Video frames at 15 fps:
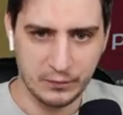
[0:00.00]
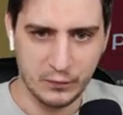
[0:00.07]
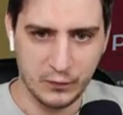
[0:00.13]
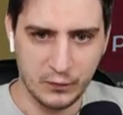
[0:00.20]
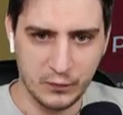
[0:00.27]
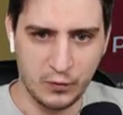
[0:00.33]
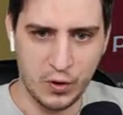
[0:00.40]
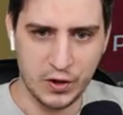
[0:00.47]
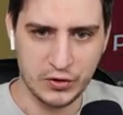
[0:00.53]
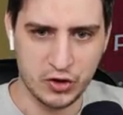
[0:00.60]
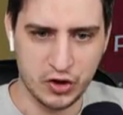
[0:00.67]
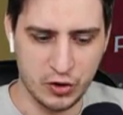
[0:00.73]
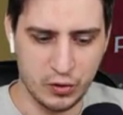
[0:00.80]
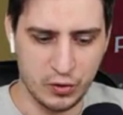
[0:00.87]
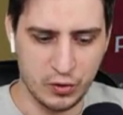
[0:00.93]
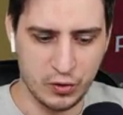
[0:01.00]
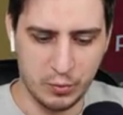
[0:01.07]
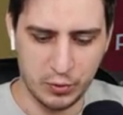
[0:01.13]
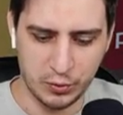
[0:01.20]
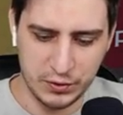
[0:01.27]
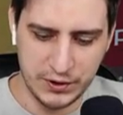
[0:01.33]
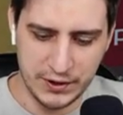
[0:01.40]
Вот что я
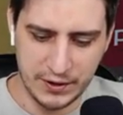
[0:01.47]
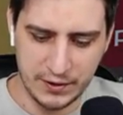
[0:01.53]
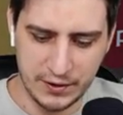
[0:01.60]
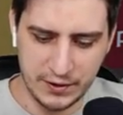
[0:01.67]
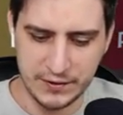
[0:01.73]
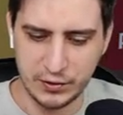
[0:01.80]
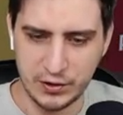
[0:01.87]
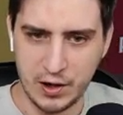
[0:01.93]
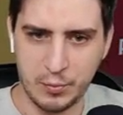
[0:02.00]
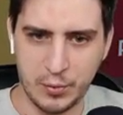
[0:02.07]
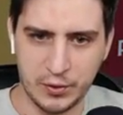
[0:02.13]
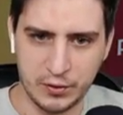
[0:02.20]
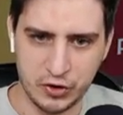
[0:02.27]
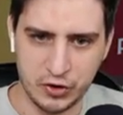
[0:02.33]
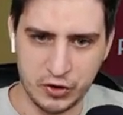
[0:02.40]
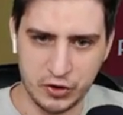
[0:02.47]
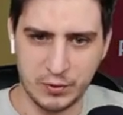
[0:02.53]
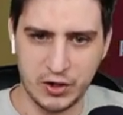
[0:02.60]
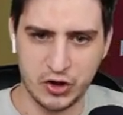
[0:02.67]
буду делать. Все, я понял, чем,